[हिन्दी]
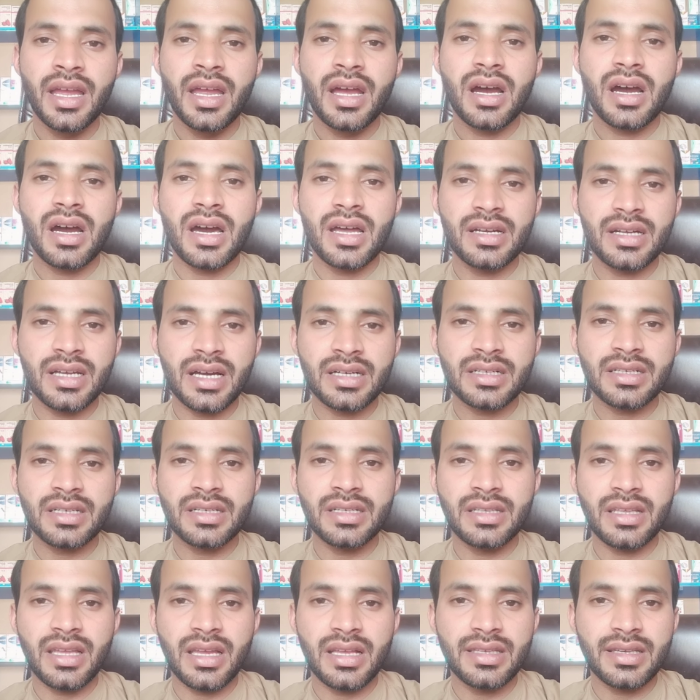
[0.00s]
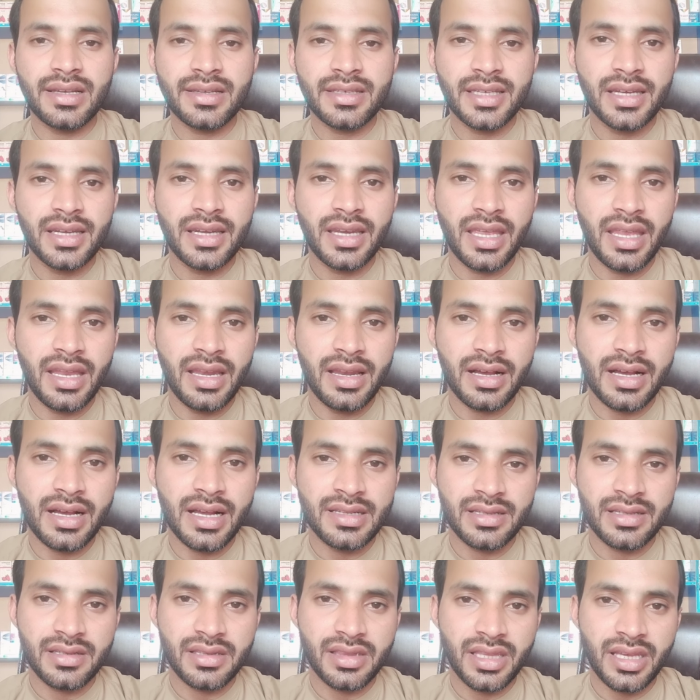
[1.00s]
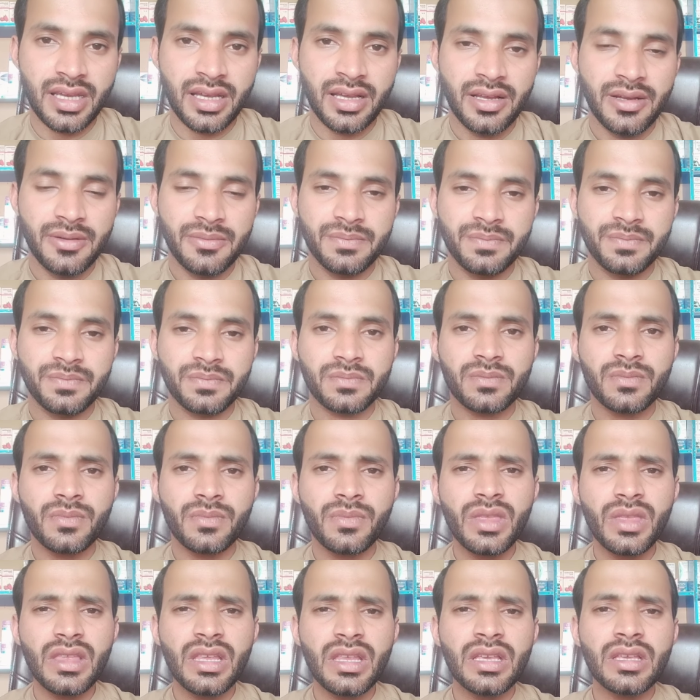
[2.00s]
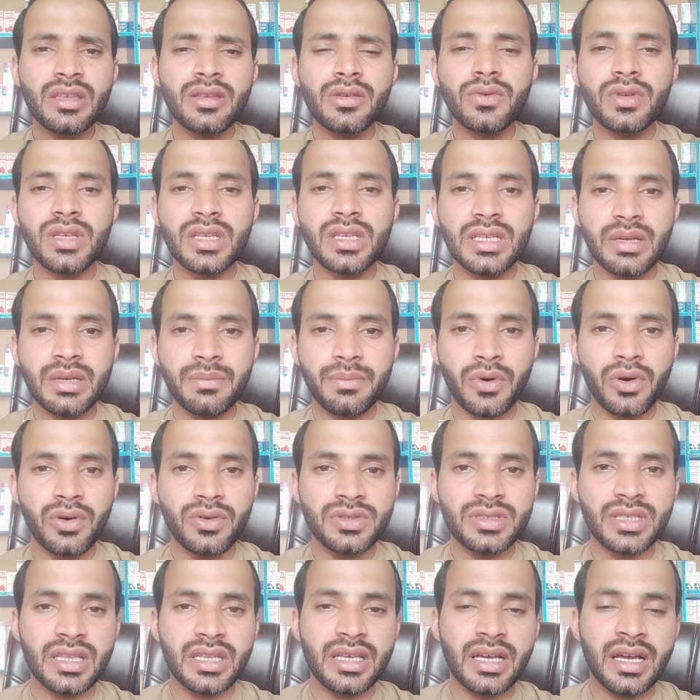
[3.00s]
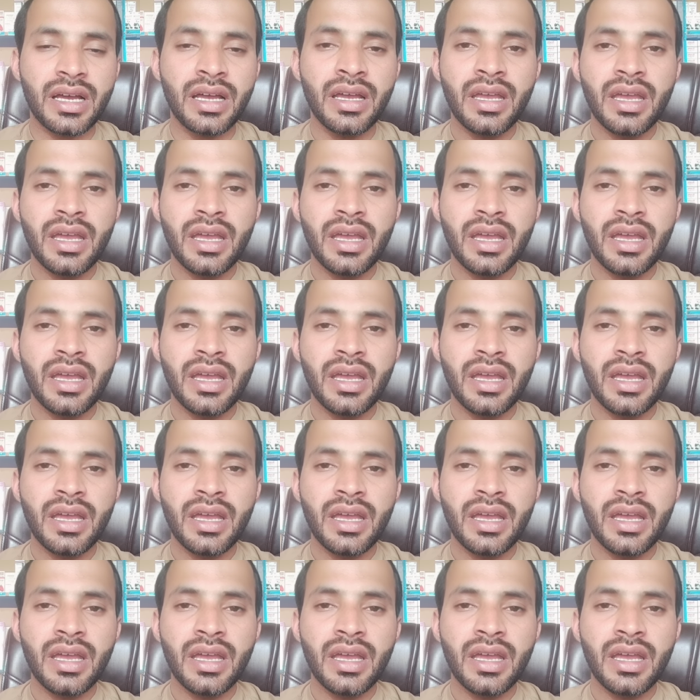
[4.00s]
हर डॉक्टर ये इंजेक्शन नहीं लगा सकता क्योंकि ये बहुत ज़्यादा